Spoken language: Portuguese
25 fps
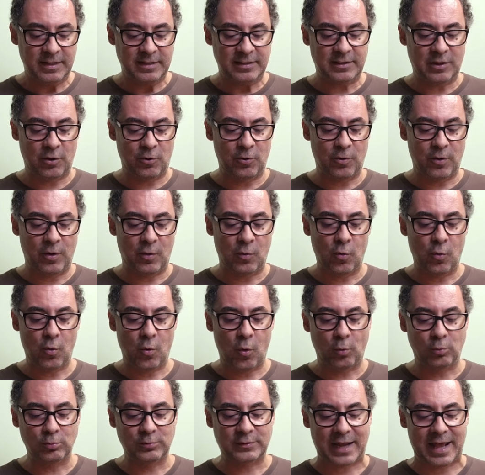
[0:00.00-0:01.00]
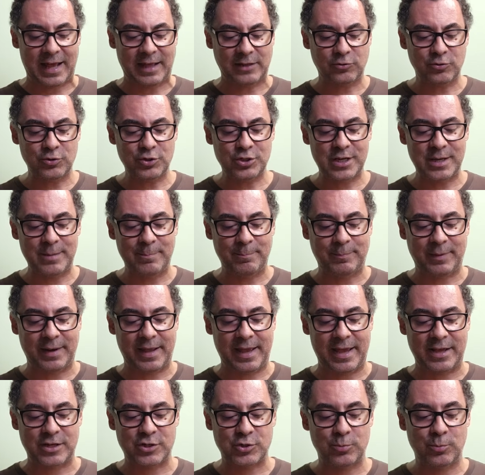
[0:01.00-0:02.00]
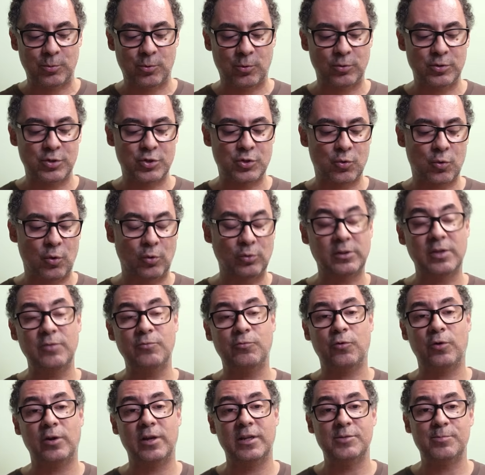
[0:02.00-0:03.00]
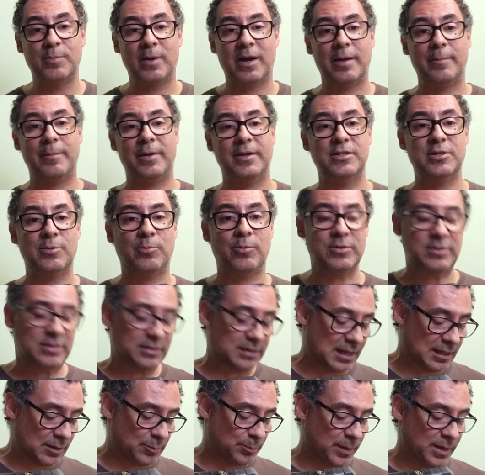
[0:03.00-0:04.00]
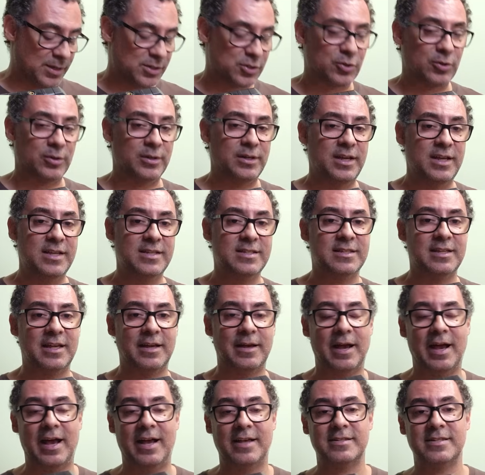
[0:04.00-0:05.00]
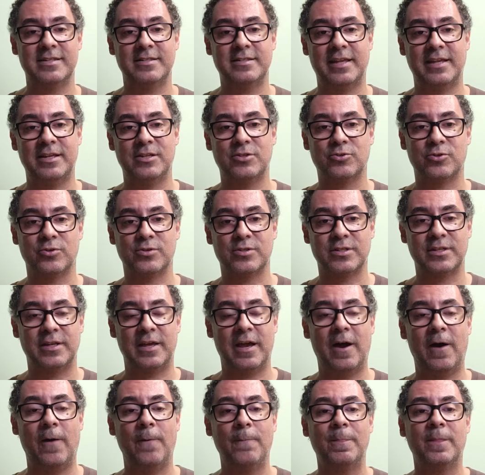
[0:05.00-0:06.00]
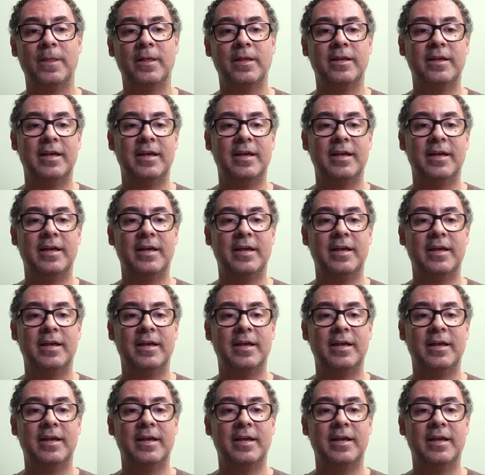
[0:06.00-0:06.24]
Então, o contrato de empréstimo com desconto em folha de pagamento de aposentado, pensionista, assistente social,